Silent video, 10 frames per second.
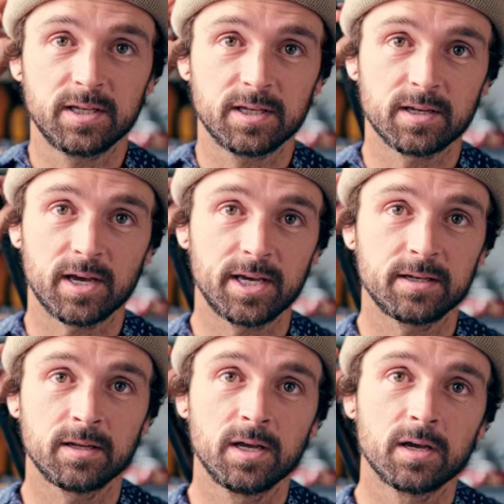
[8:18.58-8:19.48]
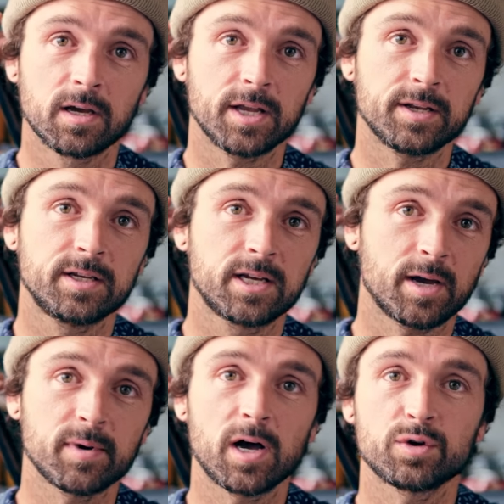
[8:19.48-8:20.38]
hier hinten rein. Kann dann die
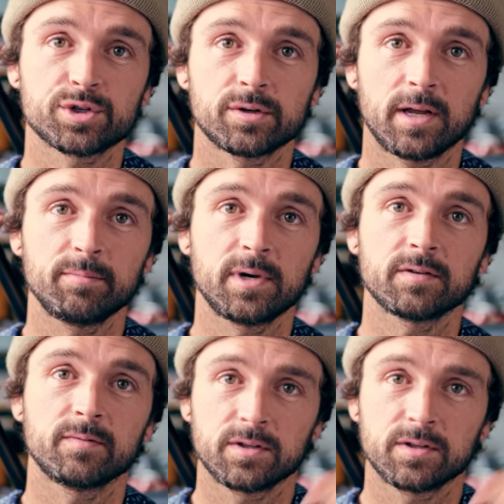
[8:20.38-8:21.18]
Kamera auch schon anmachen,